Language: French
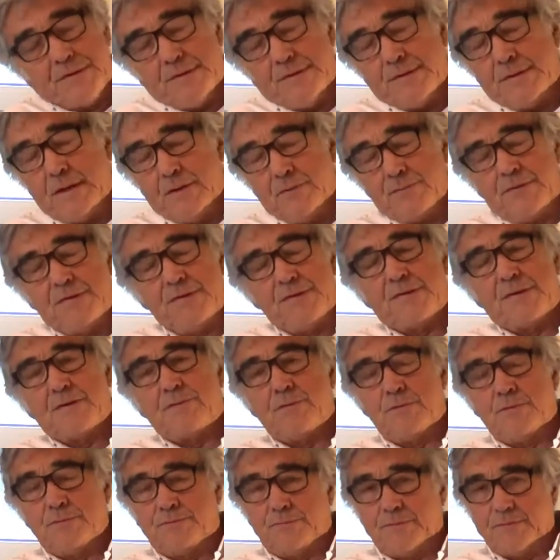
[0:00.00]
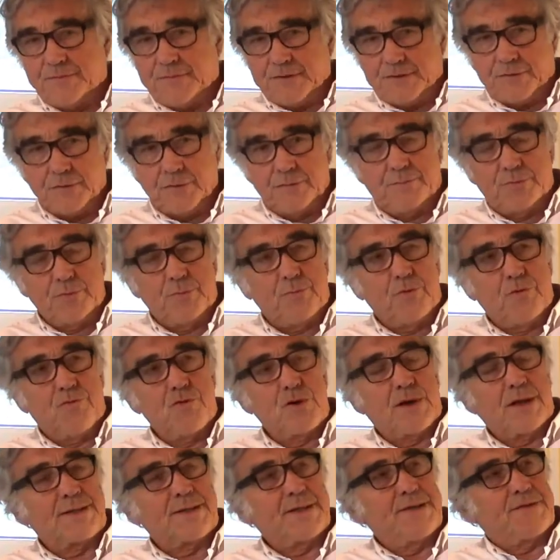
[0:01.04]
là aussi c'est une façon un peu
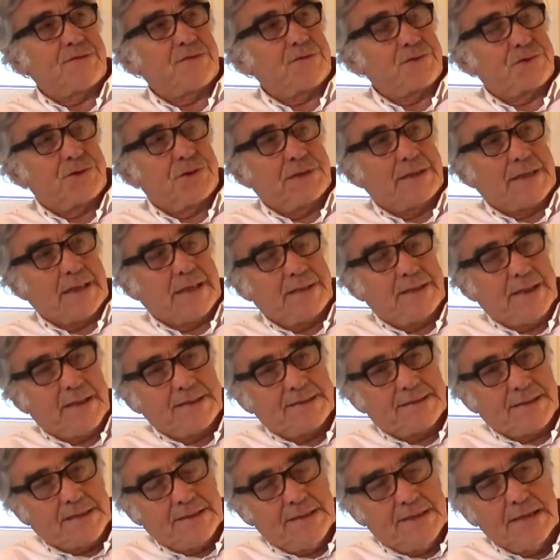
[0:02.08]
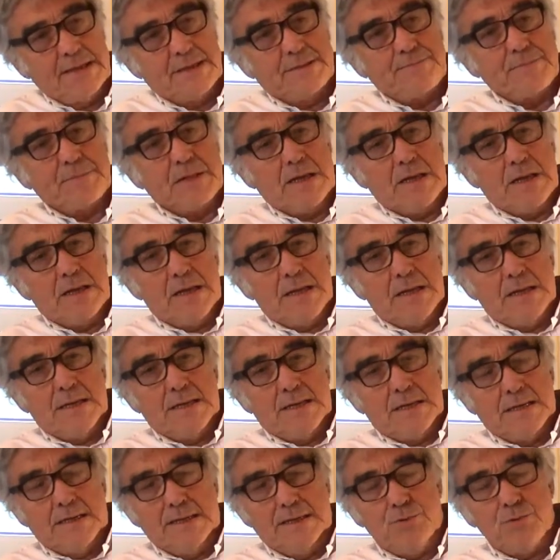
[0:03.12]
provocatrice que j'ai tendance à dire,
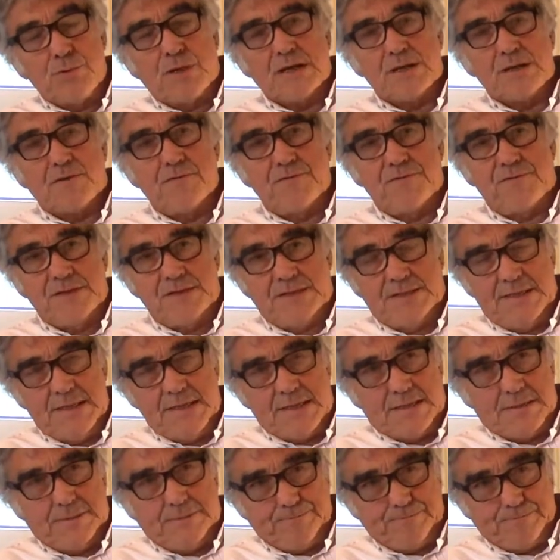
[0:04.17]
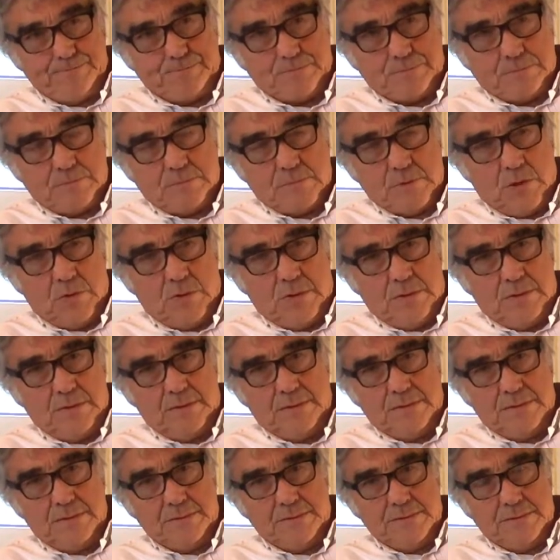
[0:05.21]
l'éducation physique,
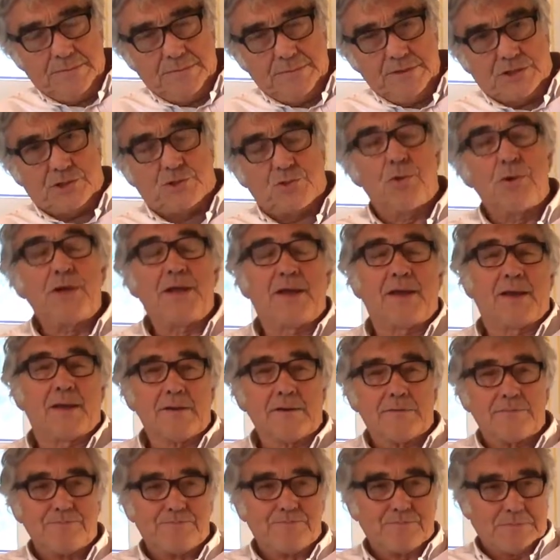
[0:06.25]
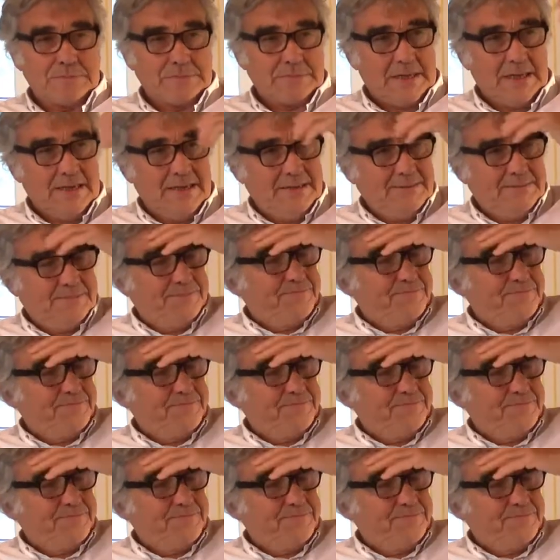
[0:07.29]
historique, hein,